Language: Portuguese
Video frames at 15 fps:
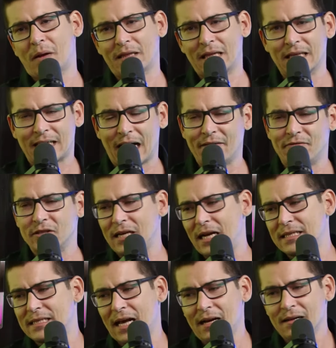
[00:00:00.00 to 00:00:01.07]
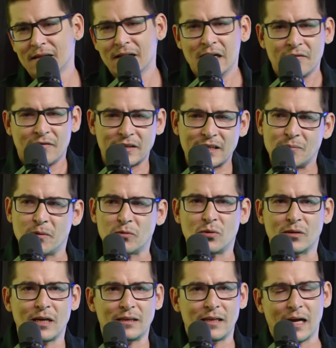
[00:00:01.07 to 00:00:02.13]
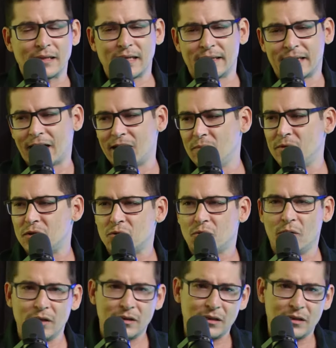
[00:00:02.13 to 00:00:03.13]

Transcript: tentar evangelizar, fazer as pessoas aceitarem o Bitcoin e